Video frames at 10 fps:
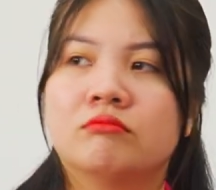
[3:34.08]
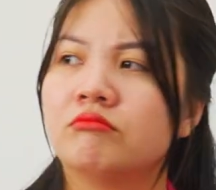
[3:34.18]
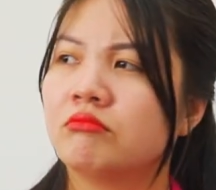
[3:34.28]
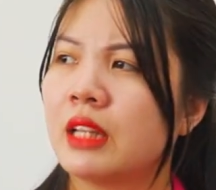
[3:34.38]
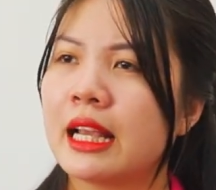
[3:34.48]

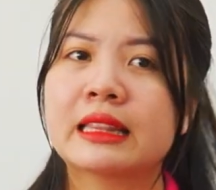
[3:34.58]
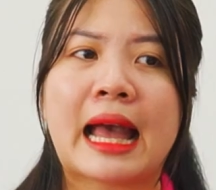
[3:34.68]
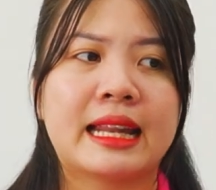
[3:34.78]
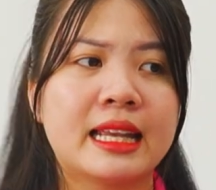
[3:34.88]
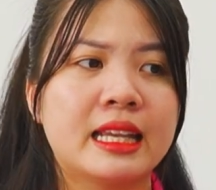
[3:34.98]
Hiện
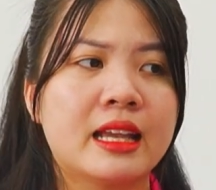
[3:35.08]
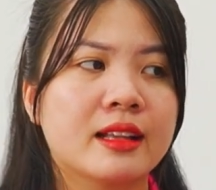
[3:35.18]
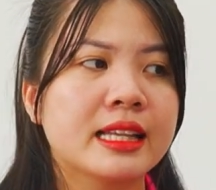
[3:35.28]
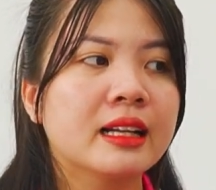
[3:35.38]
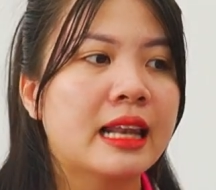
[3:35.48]
tại thì
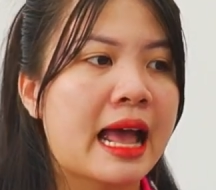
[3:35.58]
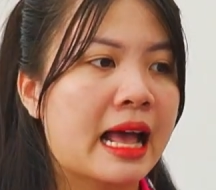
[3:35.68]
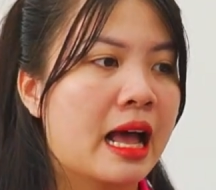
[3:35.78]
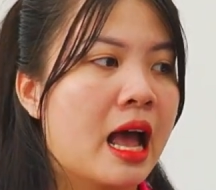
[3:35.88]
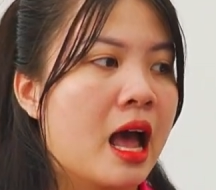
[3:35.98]
chắc
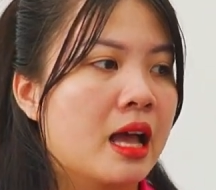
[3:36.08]
là